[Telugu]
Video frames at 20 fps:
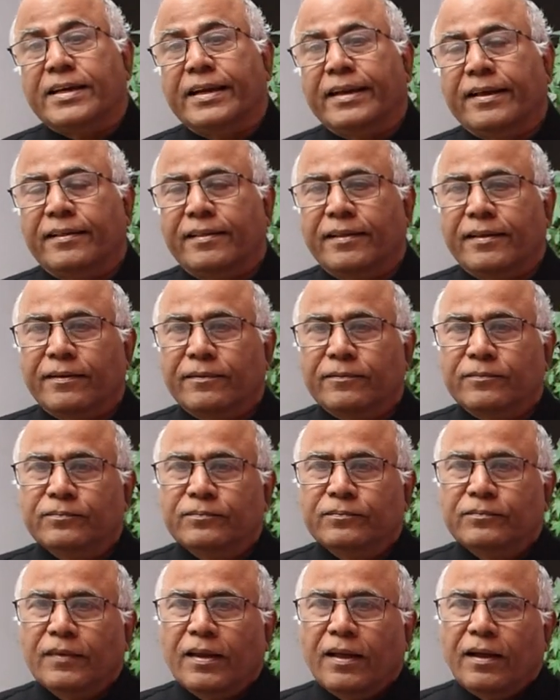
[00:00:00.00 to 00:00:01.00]
జరిగింది
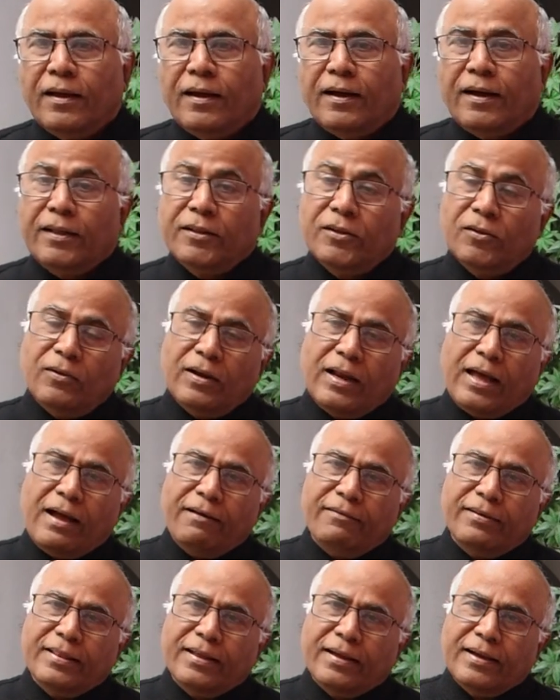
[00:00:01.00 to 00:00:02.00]
అందువల్ల
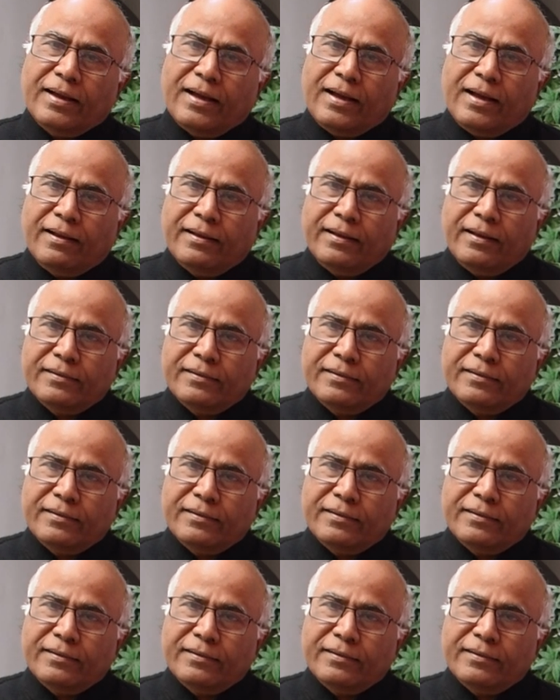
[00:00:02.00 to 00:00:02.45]
ఆ విధంగా